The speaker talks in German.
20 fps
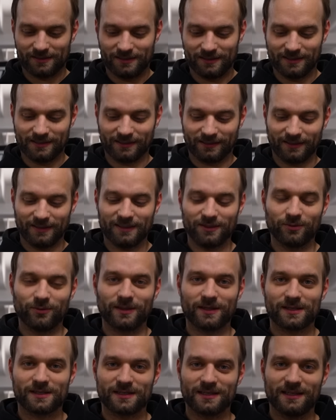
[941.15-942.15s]
Die drehe ich
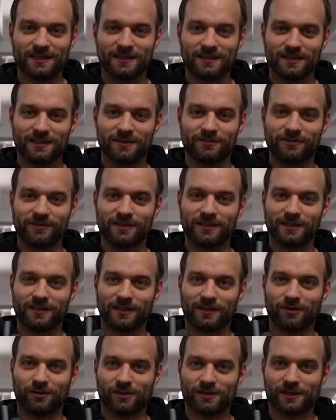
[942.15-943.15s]
übrigens in die Gewinde in
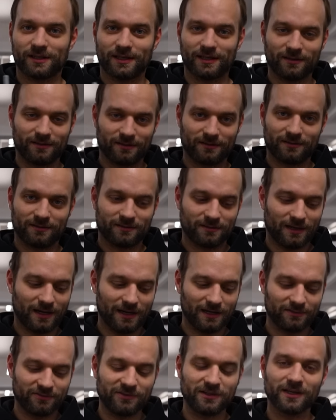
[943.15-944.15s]
der Karosse rein.
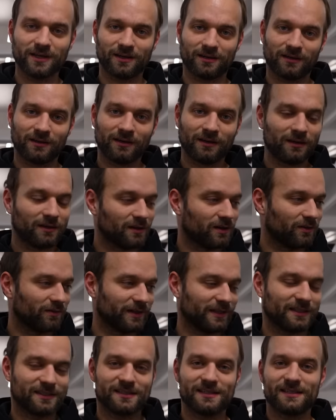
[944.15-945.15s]
Alle vier. Und wenn
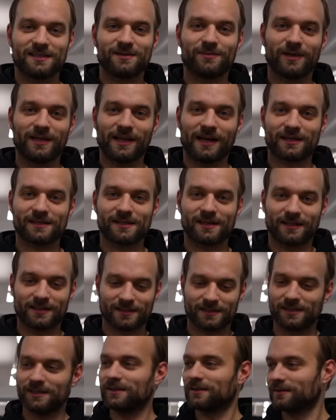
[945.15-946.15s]
ich das nächste Mal die Achse
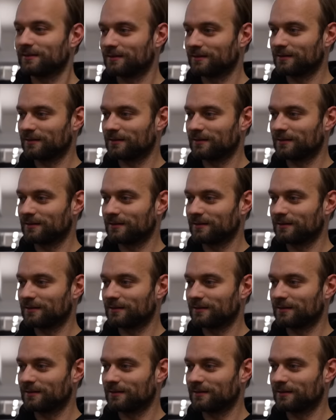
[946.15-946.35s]
anziehe,